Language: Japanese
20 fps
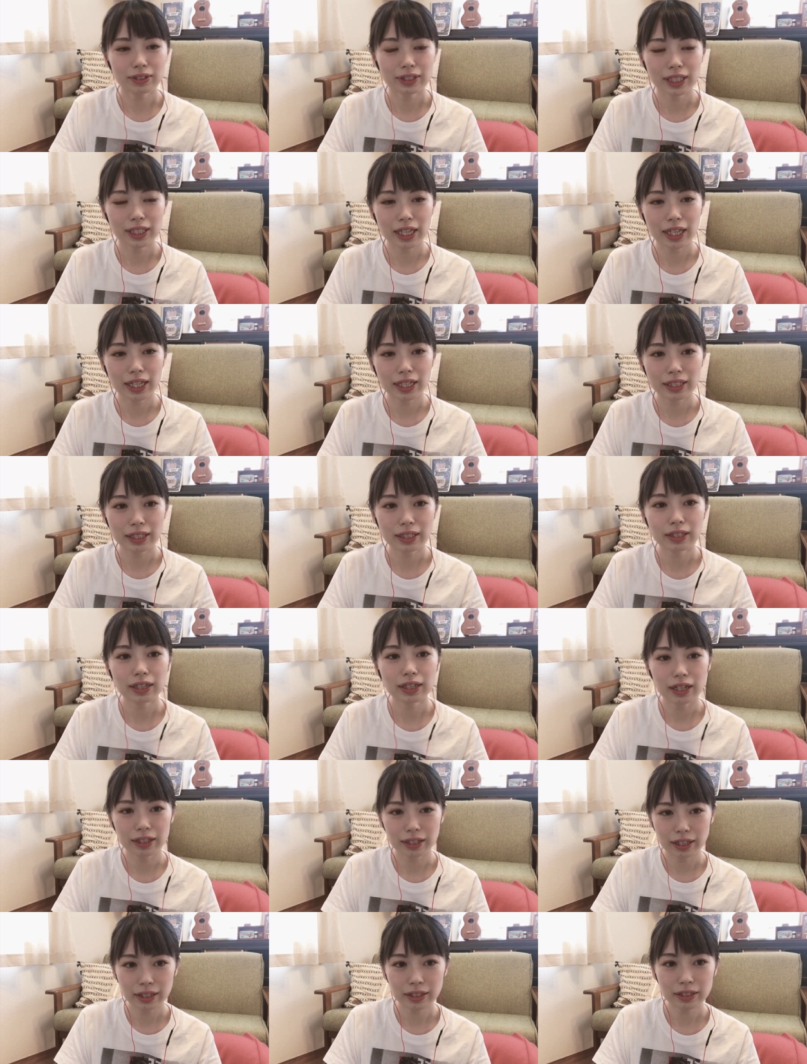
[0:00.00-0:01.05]
全員
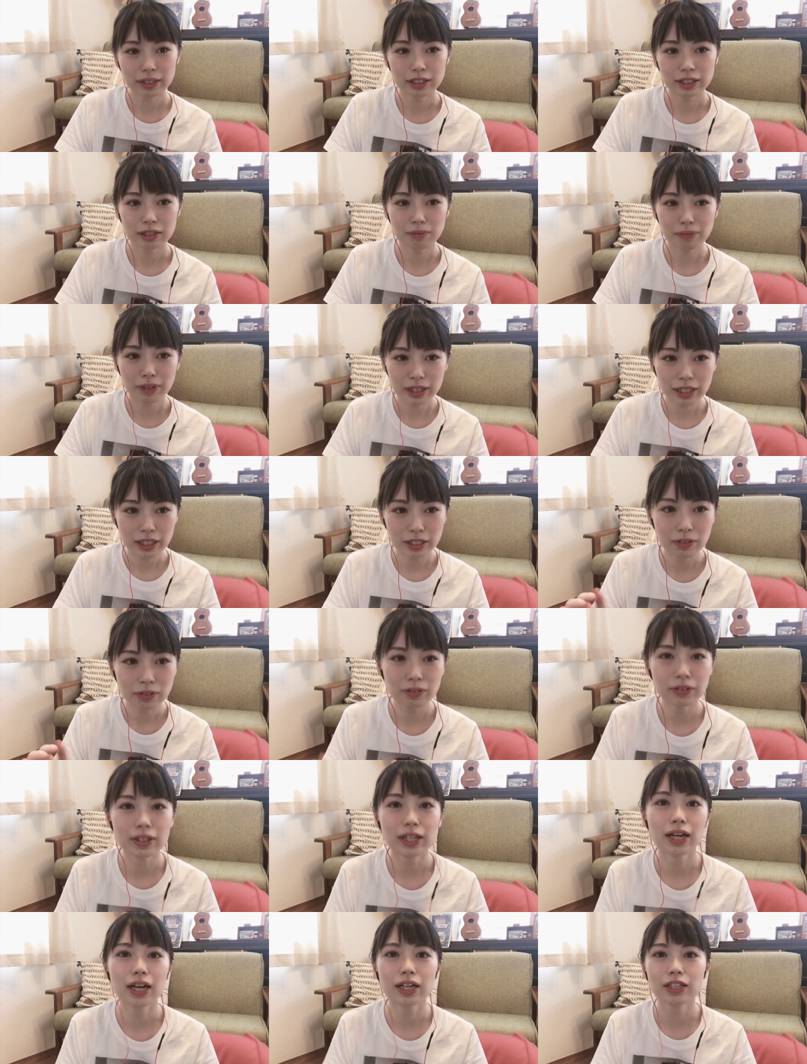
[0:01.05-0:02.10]
がね全て
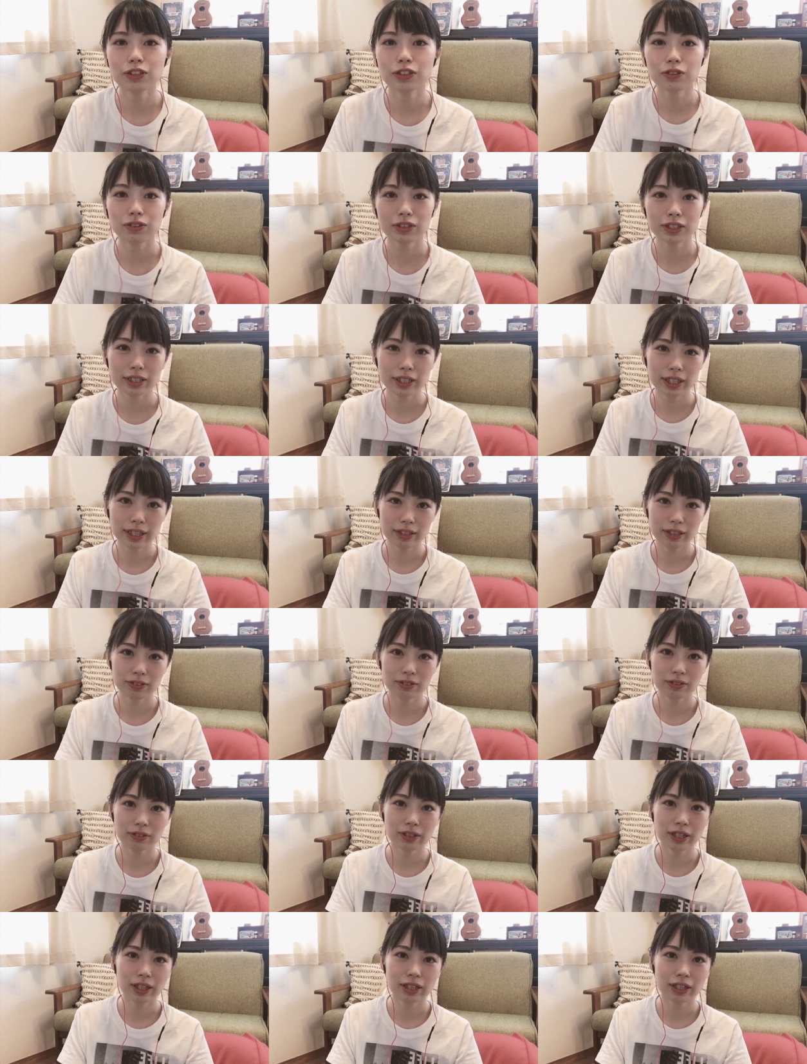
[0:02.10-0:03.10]
ソロで歌唱している